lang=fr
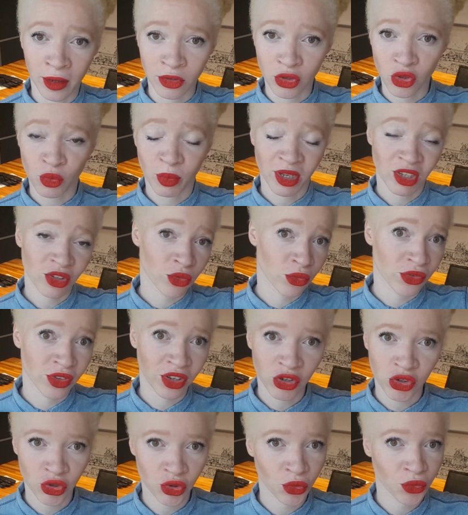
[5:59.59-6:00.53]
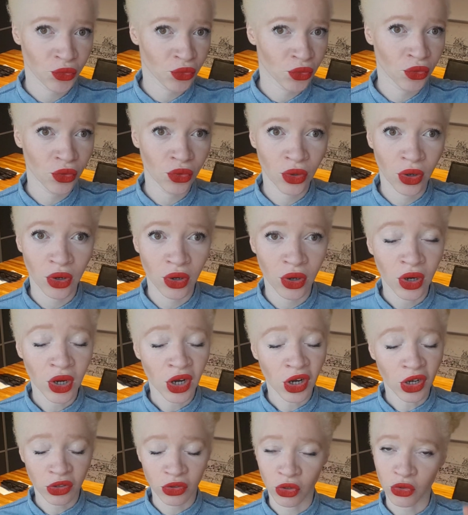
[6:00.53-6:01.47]
tu passes ton sèche-cheveux euh,
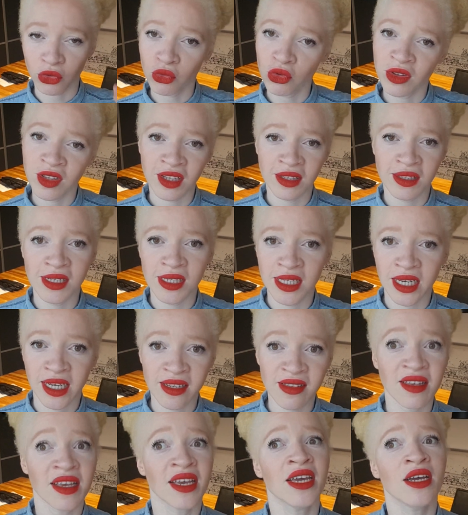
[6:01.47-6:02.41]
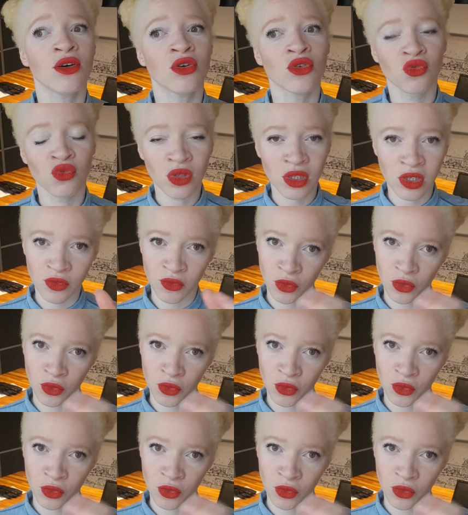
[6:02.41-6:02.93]
dans toute ta tignasse. Et ensuite, il